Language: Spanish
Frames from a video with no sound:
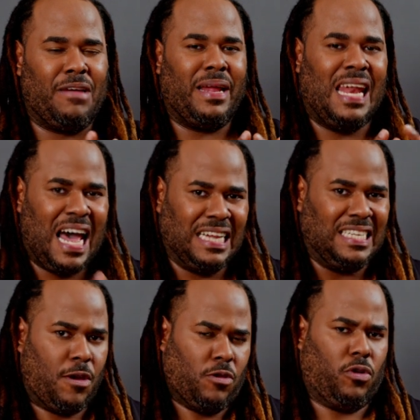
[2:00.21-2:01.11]

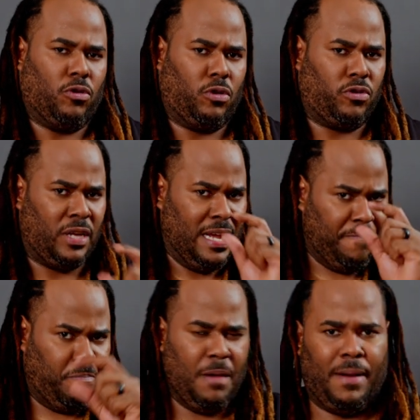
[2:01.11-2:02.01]
revelarse a nosotros
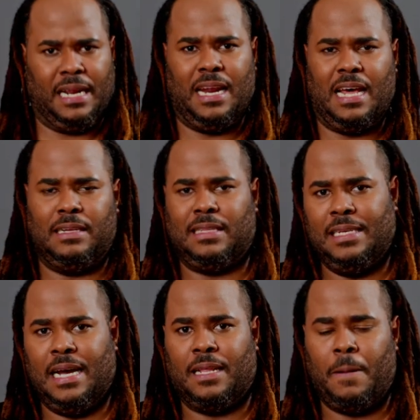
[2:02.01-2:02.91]
de manera
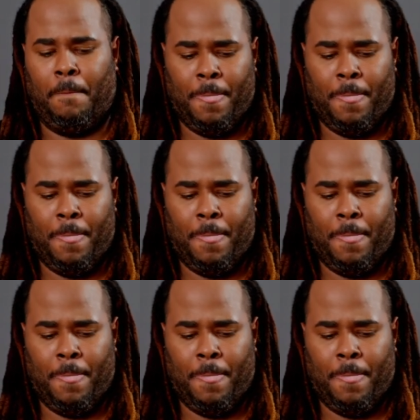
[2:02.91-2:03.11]
detallada.